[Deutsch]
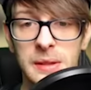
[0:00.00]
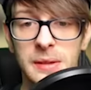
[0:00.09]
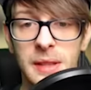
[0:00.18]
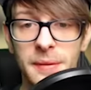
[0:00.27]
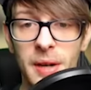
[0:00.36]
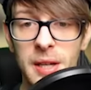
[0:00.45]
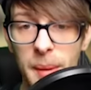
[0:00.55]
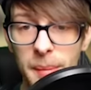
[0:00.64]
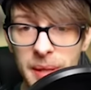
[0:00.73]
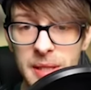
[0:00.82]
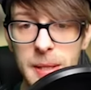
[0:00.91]
nehmen wir die mal
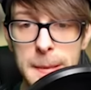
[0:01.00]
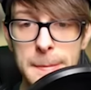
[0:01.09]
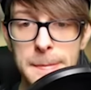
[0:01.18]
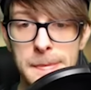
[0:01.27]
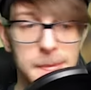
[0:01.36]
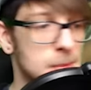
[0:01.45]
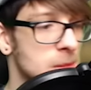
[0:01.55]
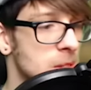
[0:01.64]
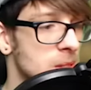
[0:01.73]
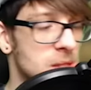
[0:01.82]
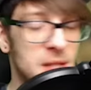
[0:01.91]
mit.
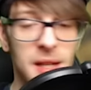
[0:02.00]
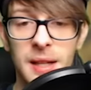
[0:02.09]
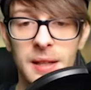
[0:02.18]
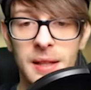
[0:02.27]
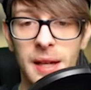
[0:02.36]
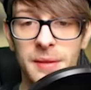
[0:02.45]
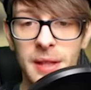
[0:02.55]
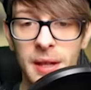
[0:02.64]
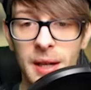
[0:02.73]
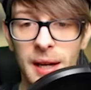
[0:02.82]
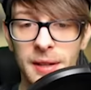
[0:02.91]
Und kriegen dann
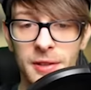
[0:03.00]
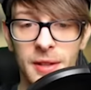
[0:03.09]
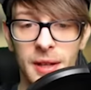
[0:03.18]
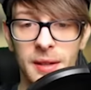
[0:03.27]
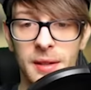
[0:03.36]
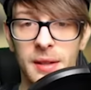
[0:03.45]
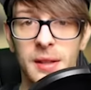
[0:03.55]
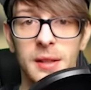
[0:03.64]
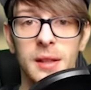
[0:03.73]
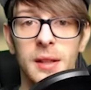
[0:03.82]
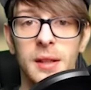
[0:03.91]
wieder Gratis-Sachen.
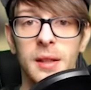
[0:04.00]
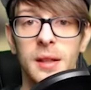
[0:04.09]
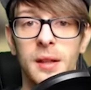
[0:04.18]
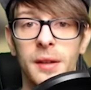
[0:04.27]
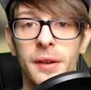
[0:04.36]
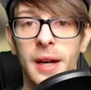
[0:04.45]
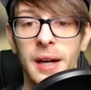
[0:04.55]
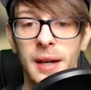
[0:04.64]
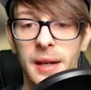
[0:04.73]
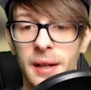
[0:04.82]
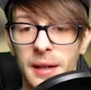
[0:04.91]
Oh
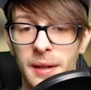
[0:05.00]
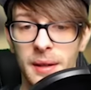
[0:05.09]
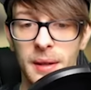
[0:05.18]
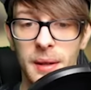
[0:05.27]
nein.